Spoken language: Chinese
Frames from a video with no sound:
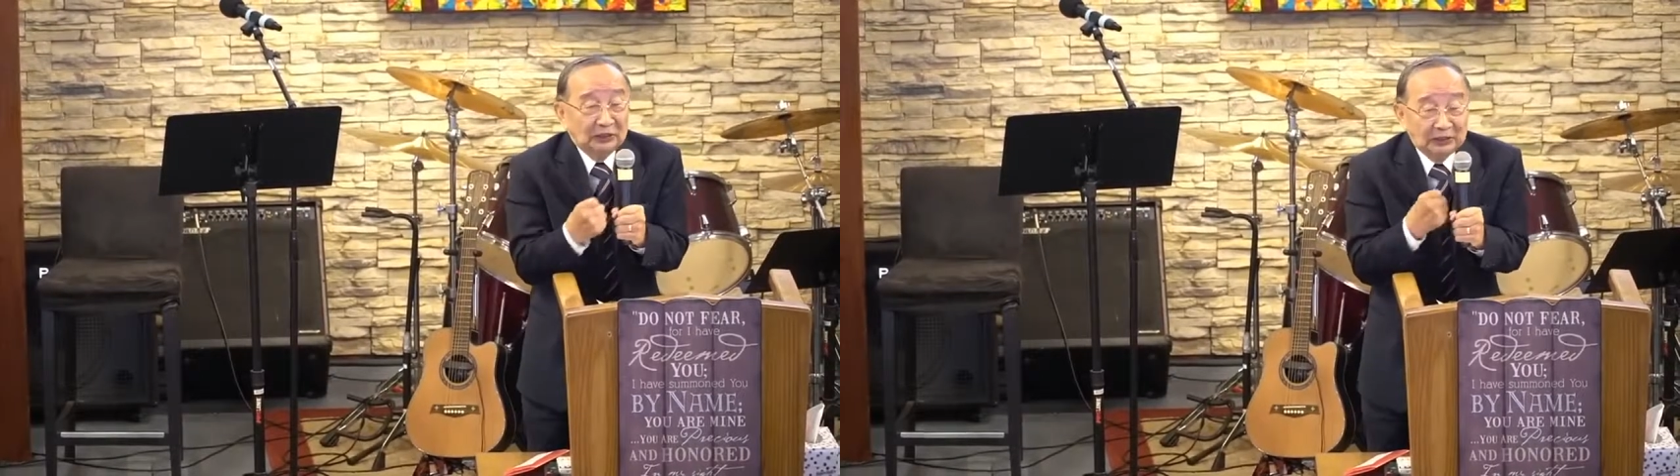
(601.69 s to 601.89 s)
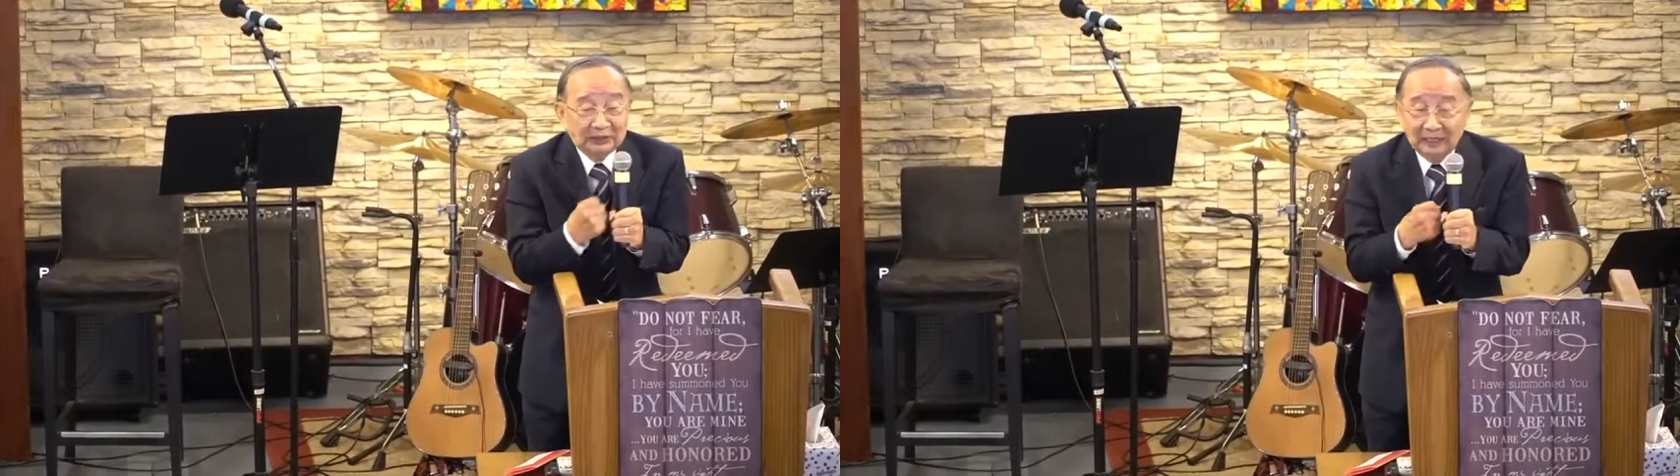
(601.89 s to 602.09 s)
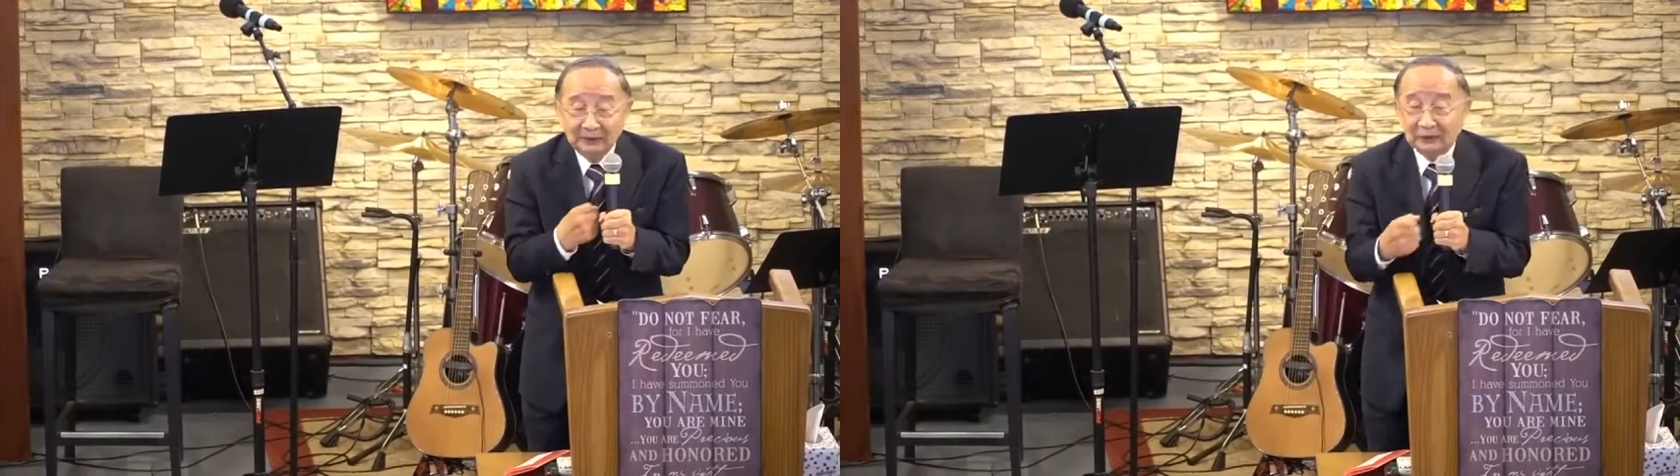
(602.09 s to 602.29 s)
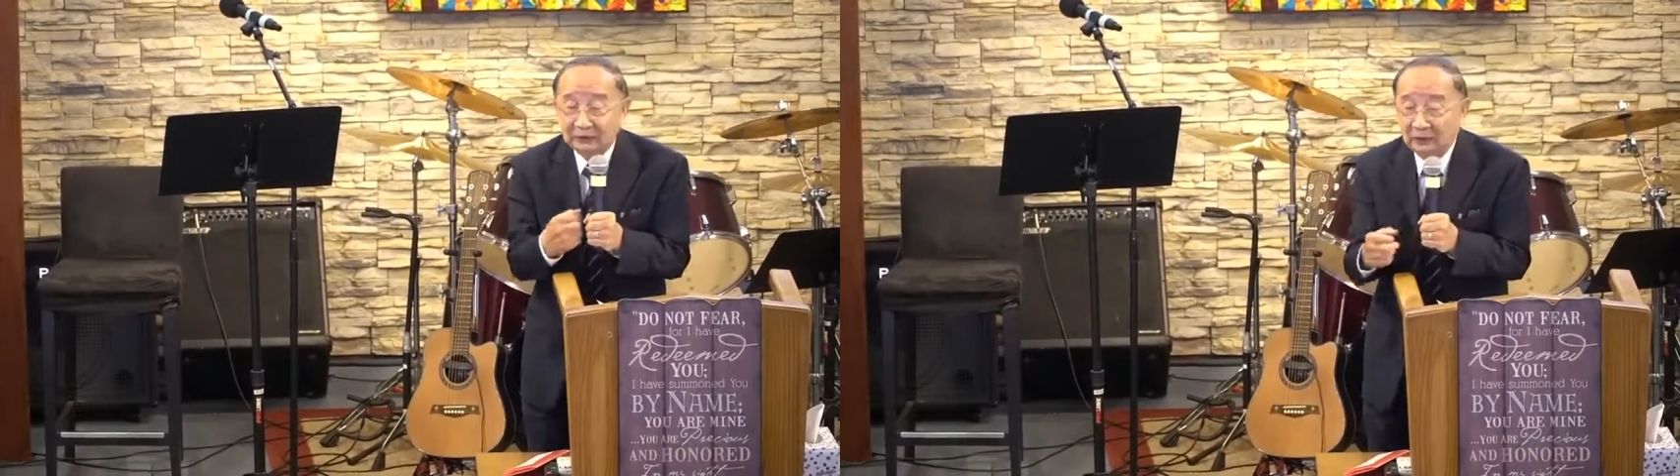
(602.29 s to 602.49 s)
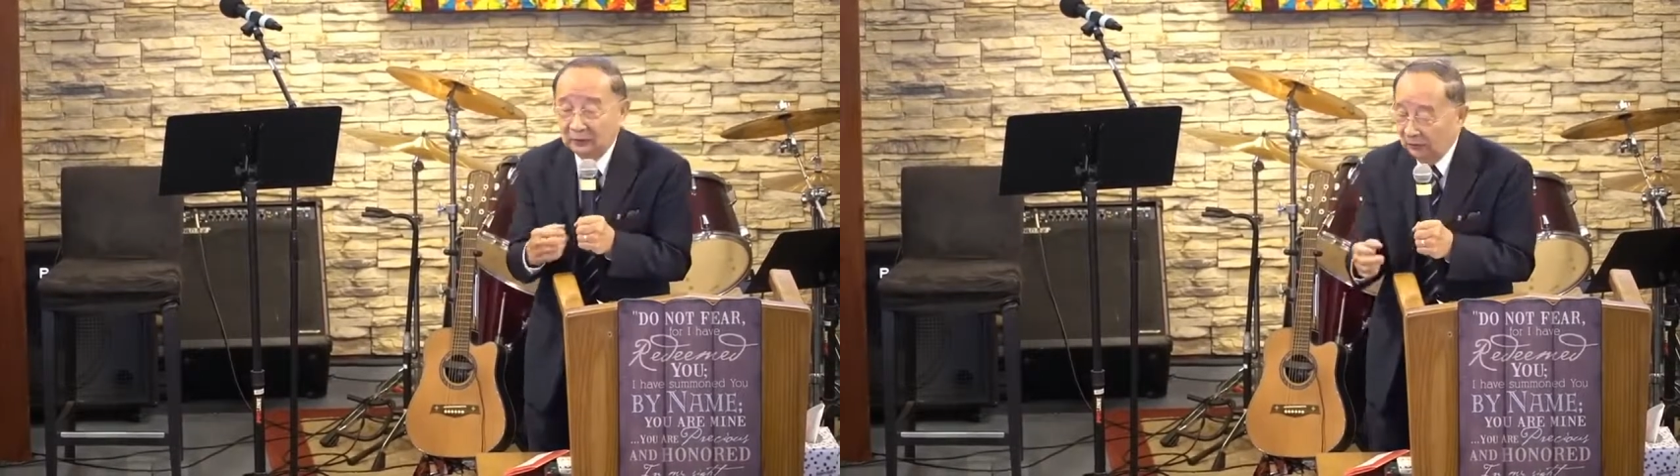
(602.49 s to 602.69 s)
瑕疵，
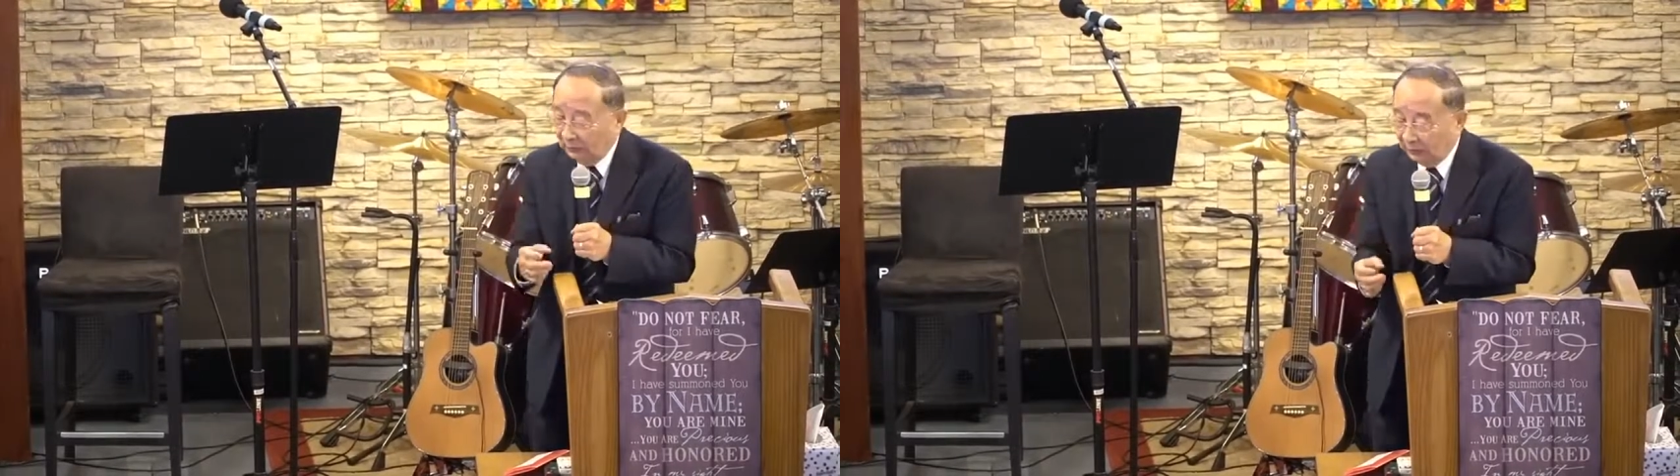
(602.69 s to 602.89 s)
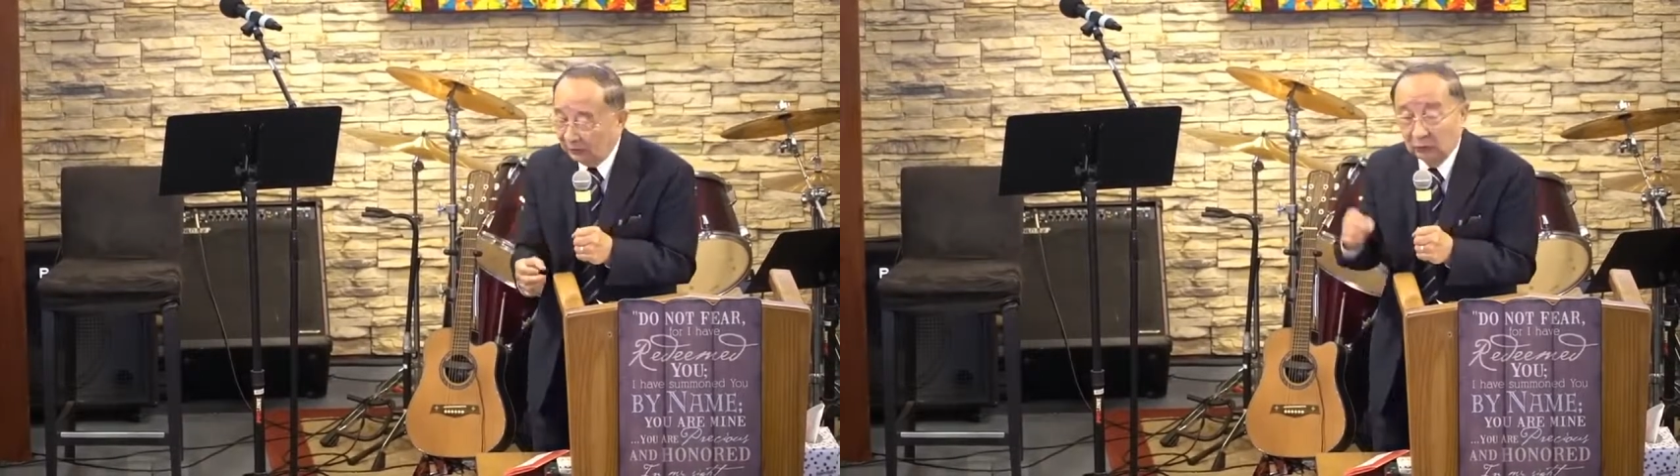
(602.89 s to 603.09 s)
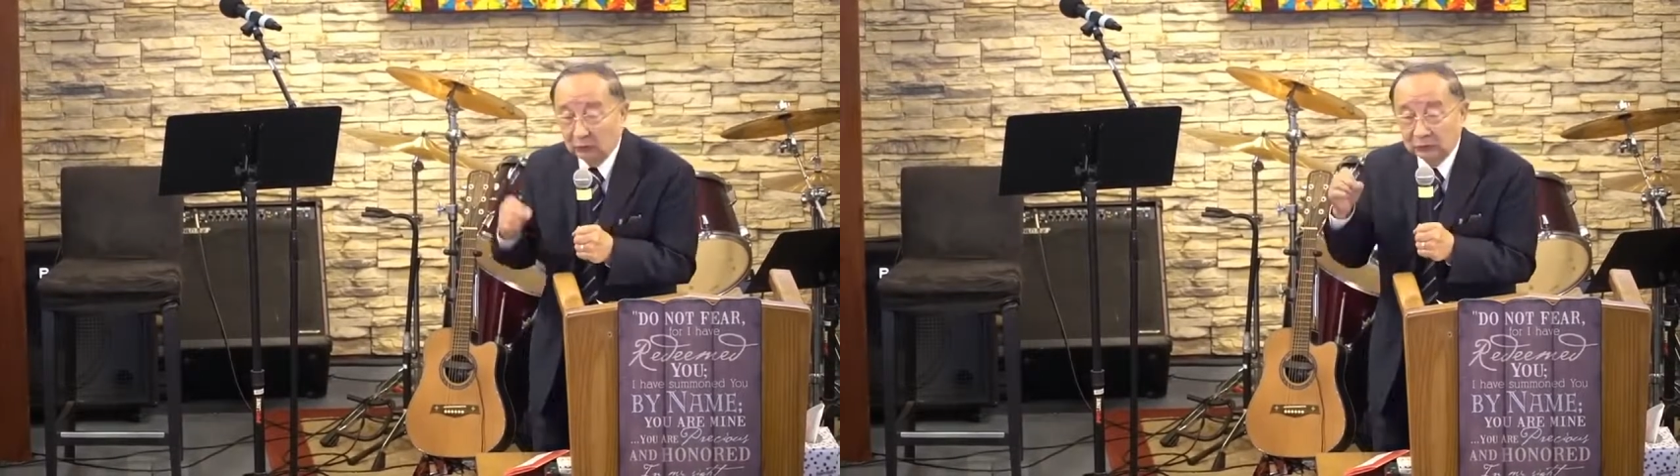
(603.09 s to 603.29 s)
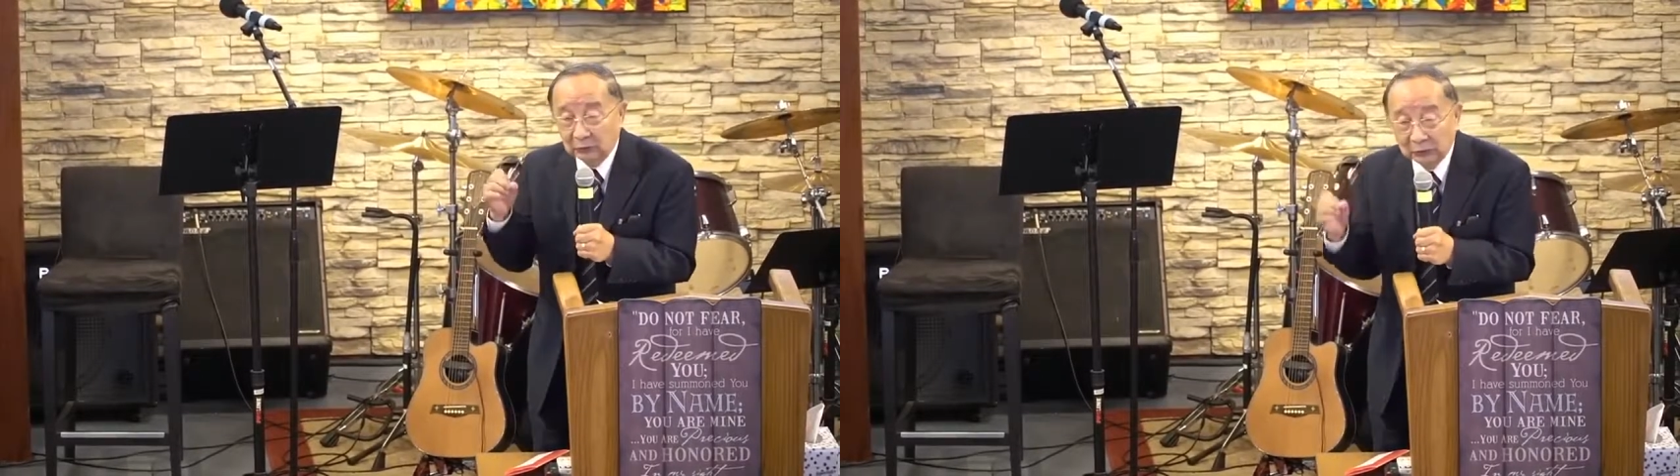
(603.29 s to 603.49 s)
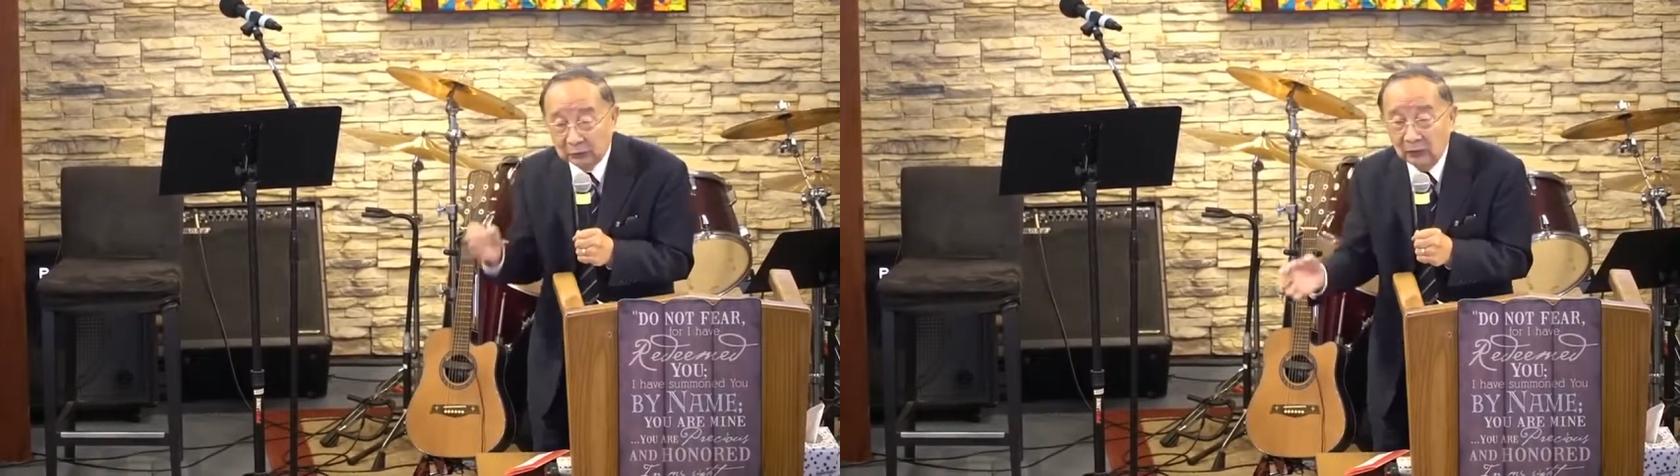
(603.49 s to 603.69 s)
可是我就
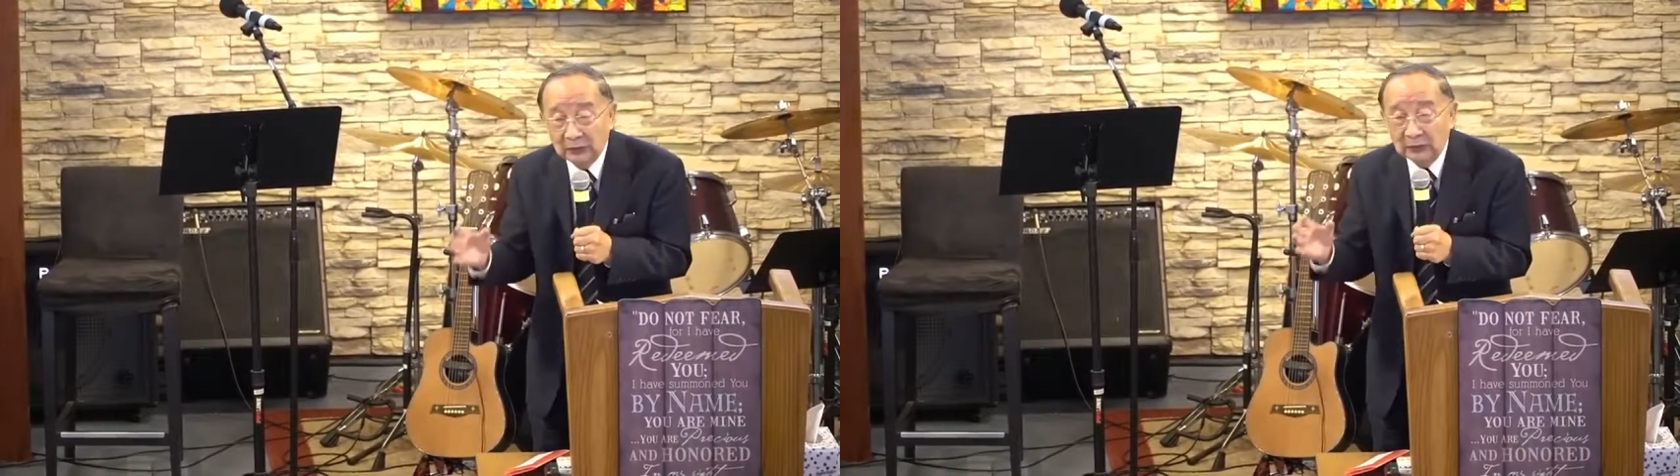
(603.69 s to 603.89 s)
说